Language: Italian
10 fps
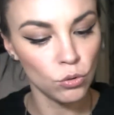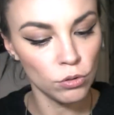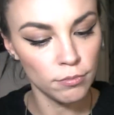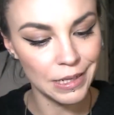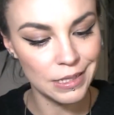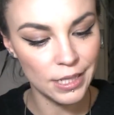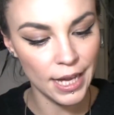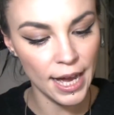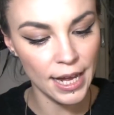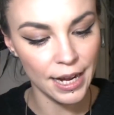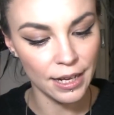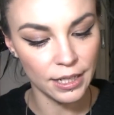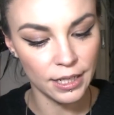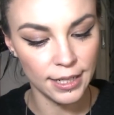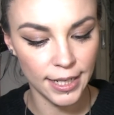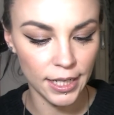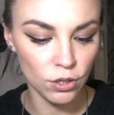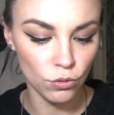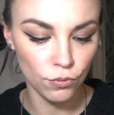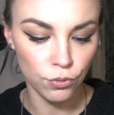Un mascara, credo
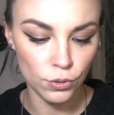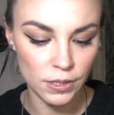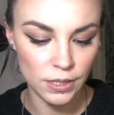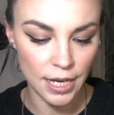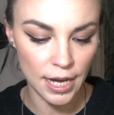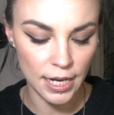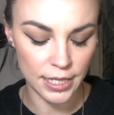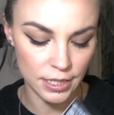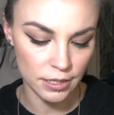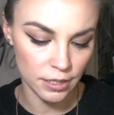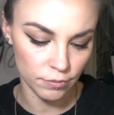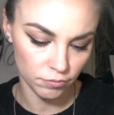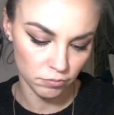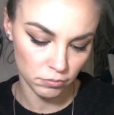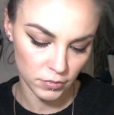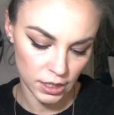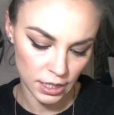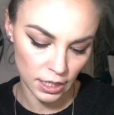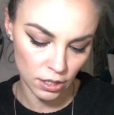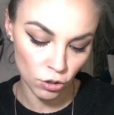in full size,
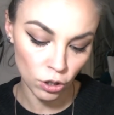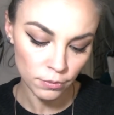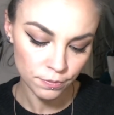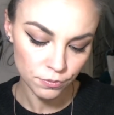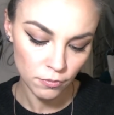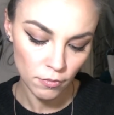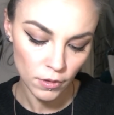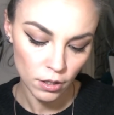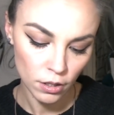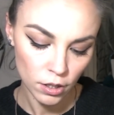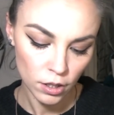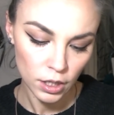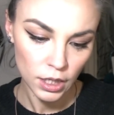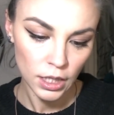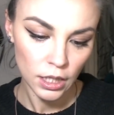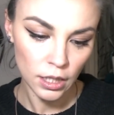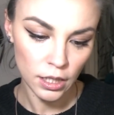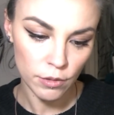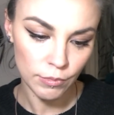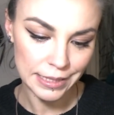credo,
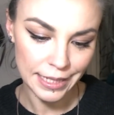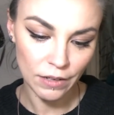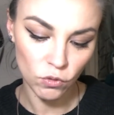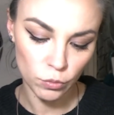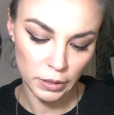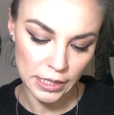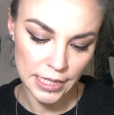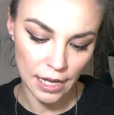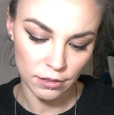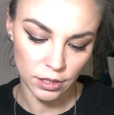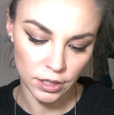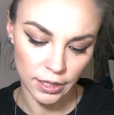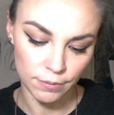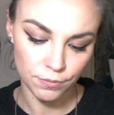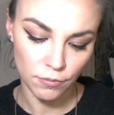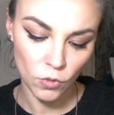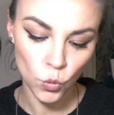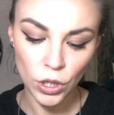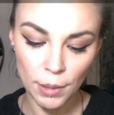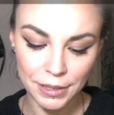eh, un mascara volumizzante,
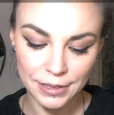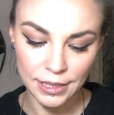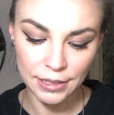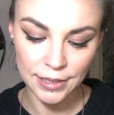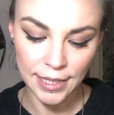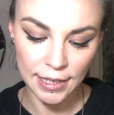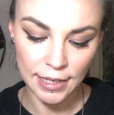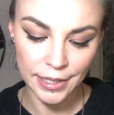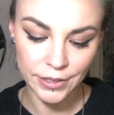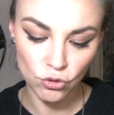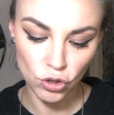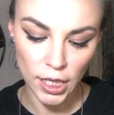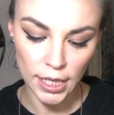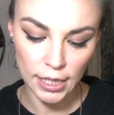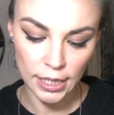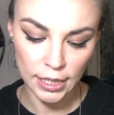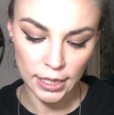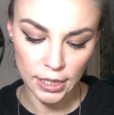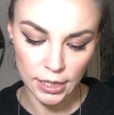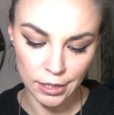una matita in gel
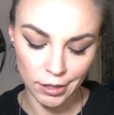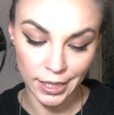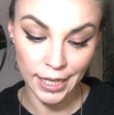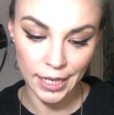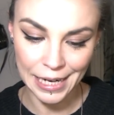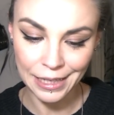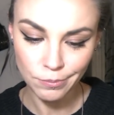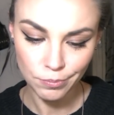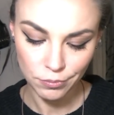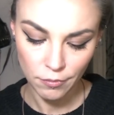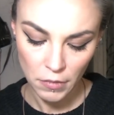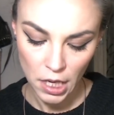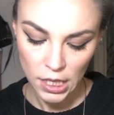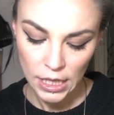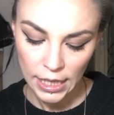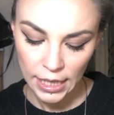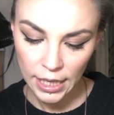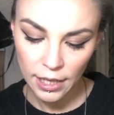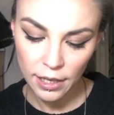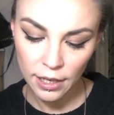eh, nera
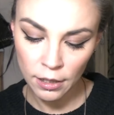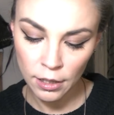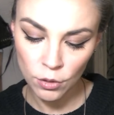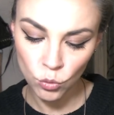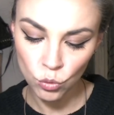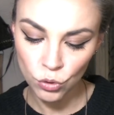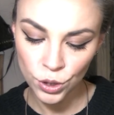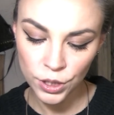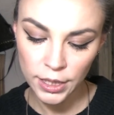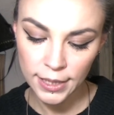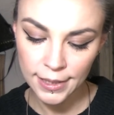e eh, un